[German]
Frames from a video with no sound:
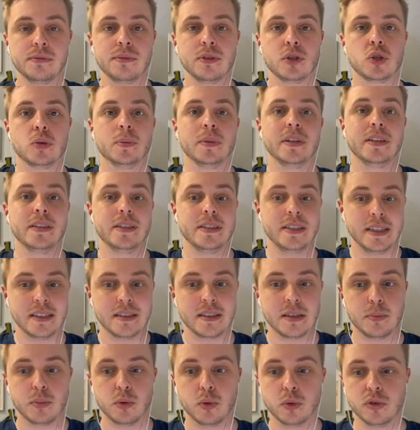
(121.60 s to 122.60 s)
schon mal eine sehr, sehr
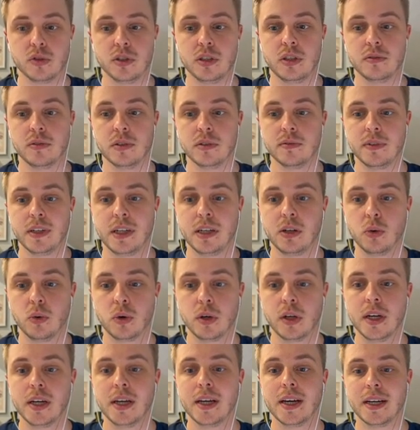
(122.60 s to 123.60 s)
positive Entwicklung.
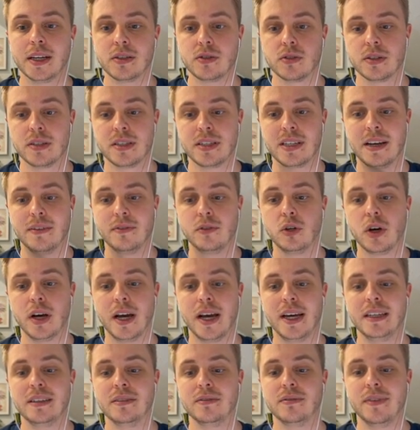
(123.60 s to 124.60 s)
Ansonsten haben wir noch
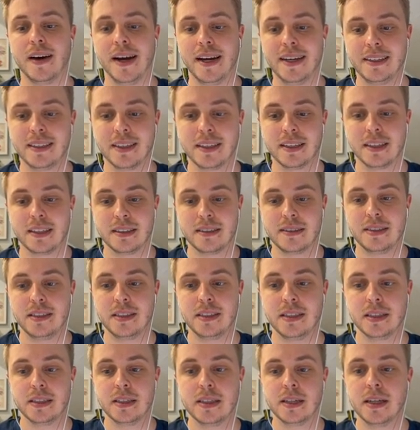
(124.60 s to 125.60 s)
einen weiteren
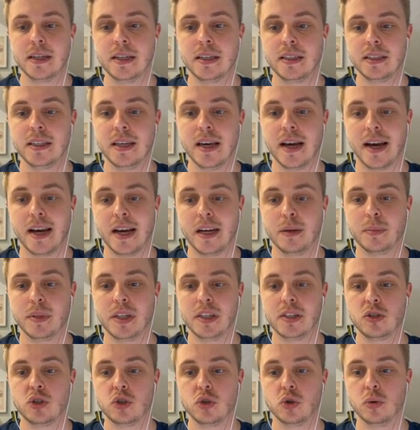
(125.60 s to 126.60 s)
Artikel hier einmal
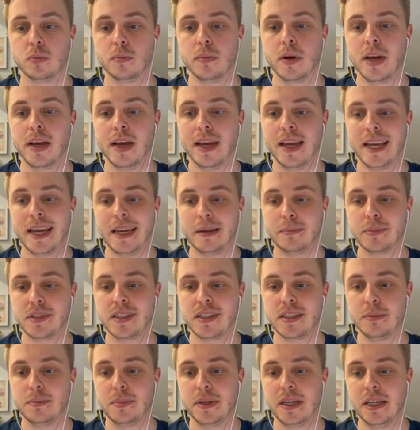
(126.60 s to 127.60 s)
zum
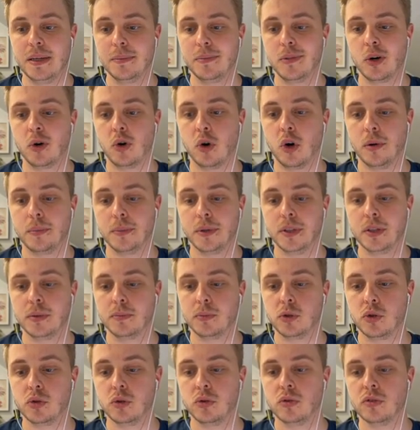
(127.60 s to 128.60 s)
MCP bekommen,
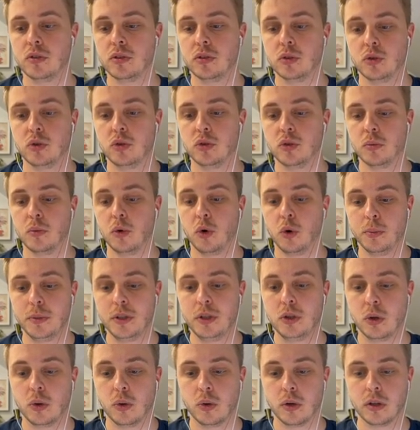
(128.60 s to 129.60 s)
beziehungsweise zum
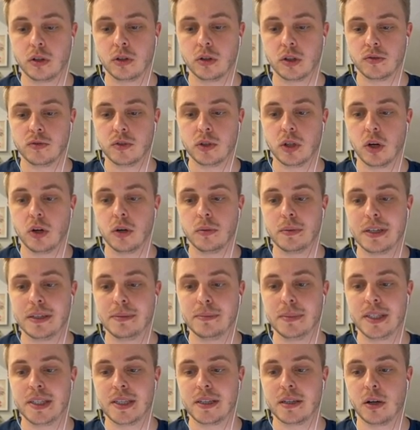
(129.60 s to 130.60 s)
OMI-Token. Dort wird auch nochmal ein
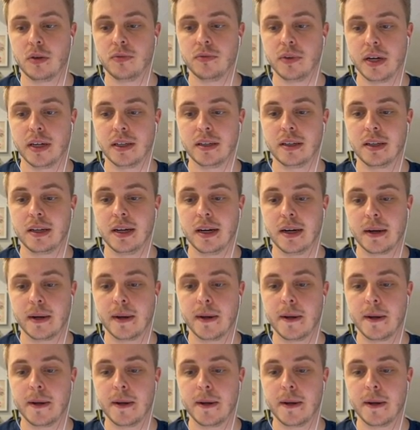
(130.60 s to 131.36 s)
bisschen drauf eingegangen.